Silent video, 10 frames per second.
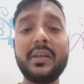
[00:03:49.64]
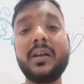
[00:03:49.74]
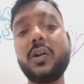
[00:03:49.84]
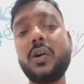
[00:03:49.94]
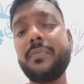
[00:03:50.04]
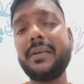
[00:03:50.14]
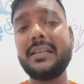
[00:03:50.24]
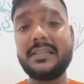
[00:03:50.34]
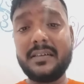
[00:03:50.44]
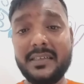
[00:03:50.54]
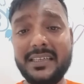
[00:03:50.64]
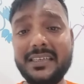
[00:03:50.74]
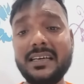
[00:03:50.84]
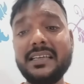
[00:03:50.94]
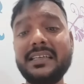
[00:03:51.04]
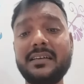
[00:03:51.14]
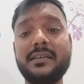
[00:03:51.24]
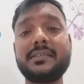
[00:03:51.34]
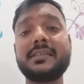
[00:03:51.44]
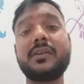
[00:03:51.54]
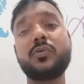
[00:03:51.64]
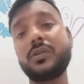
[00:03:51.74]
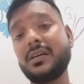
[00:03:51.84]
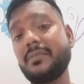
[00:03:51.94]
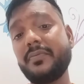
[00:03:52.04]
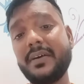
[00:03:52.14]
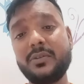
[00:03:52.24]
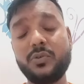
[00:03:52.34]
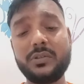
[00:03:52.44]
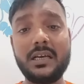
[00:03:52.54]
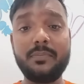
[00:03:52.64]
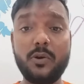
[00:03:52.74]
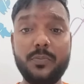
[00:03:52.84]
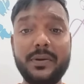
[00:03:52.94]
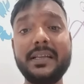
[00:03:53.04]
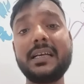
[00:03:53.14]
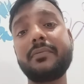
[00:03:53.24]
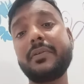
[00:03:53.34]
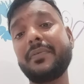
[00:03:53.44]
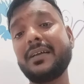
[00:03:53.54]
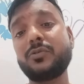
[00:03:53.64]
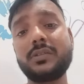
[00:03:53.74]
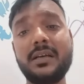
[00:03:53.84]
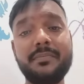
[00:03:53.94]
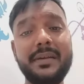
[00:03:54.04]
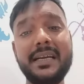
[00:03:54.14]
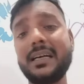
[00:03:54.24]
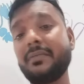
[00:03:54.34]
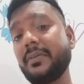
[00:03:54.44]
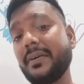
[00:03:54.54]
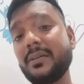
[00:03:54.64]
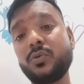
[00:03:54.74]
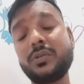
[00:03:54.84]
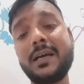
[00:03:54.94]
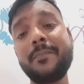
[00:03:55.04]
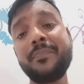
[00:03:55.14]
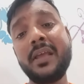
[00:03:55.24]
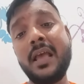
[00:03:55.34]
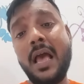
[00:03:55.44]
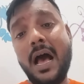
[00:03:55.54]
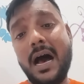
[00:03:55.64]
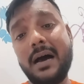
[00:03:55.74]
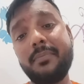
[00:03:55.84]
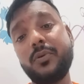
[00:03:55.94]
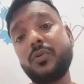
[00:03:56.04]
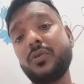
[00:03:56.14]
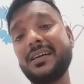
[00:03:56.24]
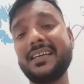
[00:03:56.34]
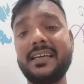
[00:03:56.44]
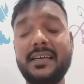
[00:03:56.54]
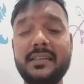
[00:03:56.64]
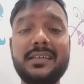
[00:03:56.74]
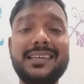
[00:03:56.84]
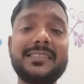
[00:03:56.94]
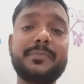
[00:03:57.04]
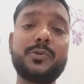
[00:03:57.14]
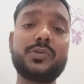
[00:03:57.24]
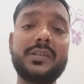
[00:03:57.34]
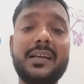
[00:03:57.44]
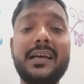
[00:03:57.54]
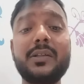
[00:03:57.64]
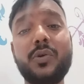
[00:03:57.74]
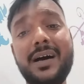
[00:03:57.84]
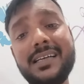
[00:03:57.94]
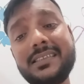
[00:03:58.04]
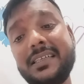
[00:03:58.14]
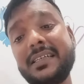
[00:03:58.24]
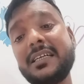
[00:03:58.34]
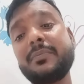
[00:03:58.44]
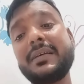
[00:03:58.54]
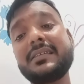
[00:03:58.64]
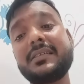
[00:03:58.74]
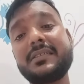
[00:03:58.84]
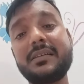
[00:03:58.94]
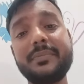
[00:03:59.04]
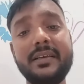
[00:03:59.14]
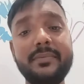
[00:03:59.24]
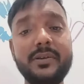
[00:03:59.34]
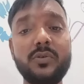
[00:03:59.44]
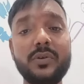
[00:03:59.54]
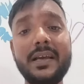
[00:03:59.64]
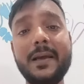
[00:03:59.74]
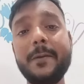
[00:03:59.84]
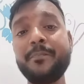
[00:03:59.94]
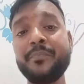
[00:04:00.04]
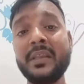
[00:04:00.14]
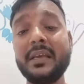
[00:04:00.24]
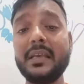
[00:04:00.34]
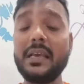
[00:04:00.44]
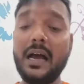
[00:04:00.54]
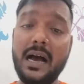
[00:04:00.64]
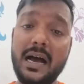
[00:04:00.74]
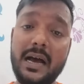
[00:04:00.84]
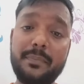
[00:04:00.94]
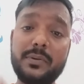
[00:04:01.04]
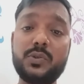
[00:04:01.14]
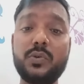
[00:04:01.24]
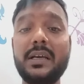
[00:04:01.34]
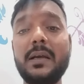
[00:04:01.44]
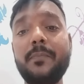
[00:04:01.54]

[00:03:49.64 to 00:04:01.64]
गांव में जनरली नाली खड़ंजा रोड का विवाद होता है प्रॉपर्टी का विवाद होता है मेड़ का विवाद होता है आप लोगों का खेत का डिस्प्यूट चल रहा है तो आज की डेट में एक सिस्टम ये भी हो गया है कि आप जो है